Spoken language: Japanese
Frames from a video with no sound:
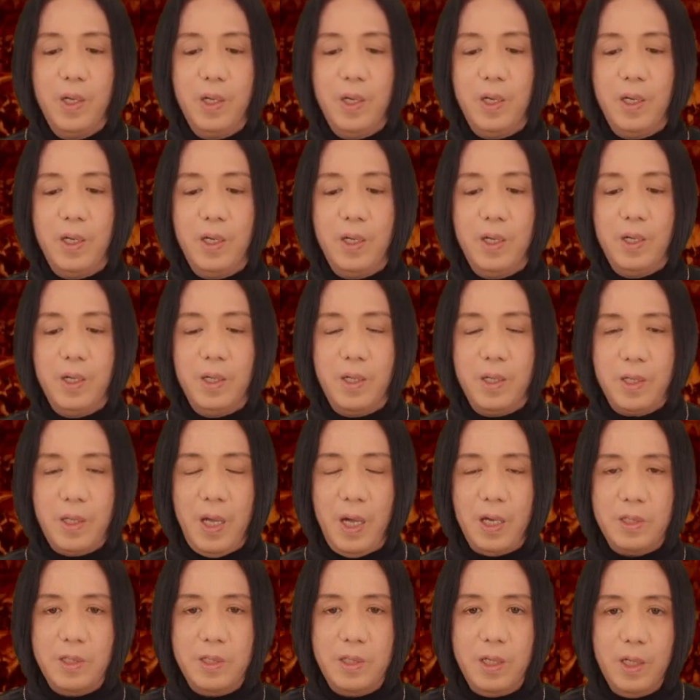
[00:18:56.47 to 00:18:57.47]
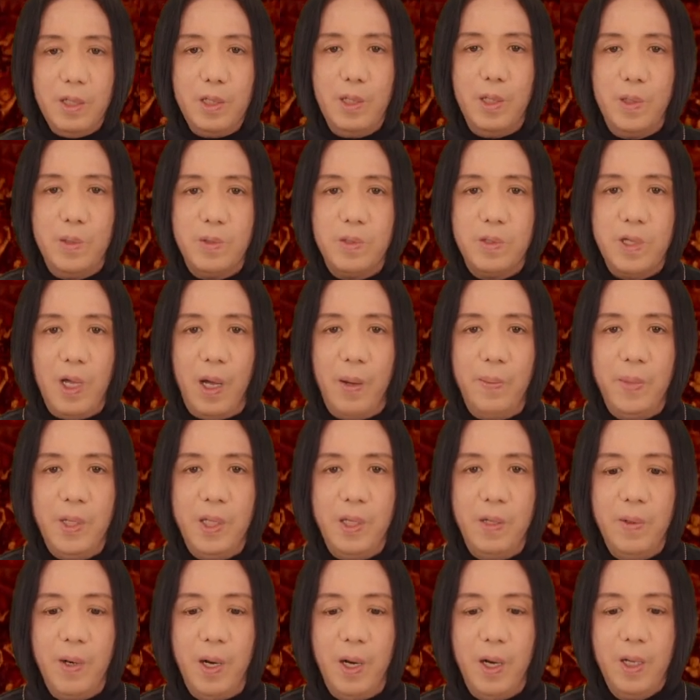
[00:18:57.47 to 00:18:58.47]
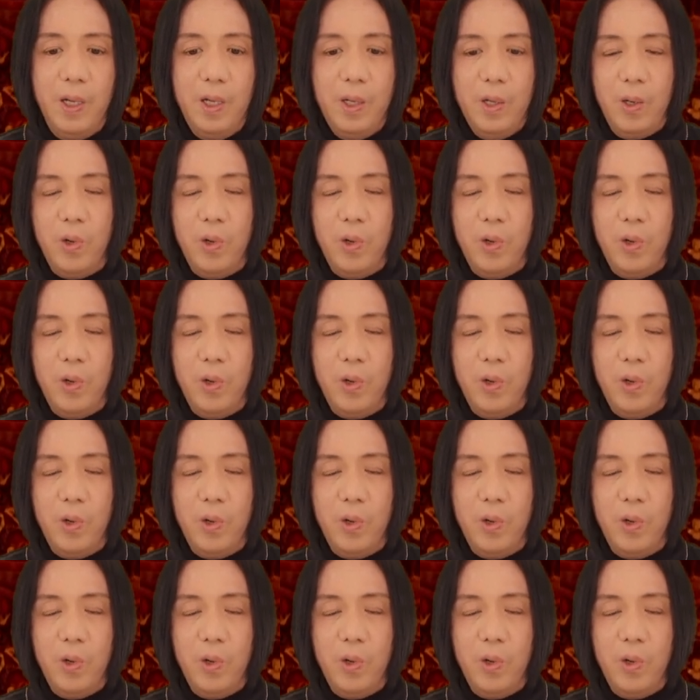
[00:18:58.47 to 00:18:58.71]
えー、助けていくためには